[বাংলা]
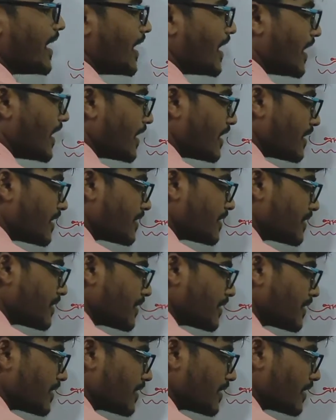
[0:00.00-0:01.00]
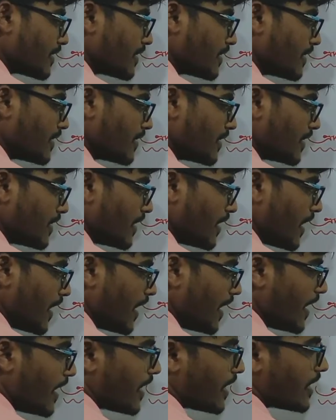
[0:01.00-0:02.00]
এ আর
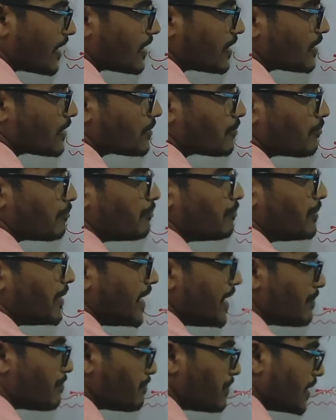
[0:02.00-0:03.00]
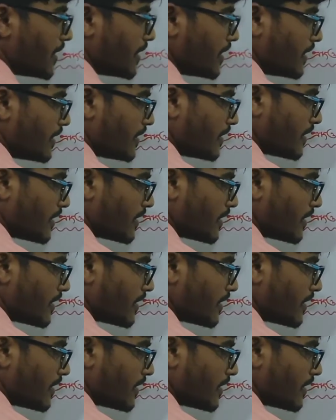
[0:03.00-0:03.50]
এ আর বিপি